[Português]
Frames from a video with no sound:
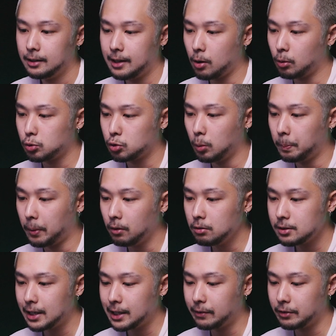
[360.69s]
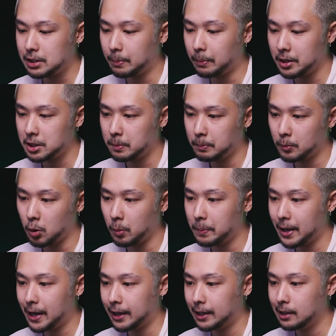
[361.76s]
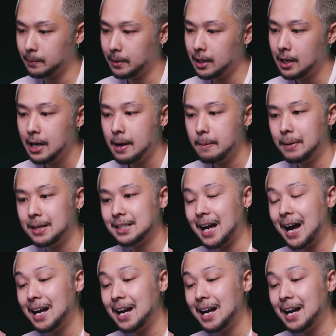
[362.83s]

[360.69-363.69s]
Tem alguns cupons, né, que você pode copiar aqui também, mas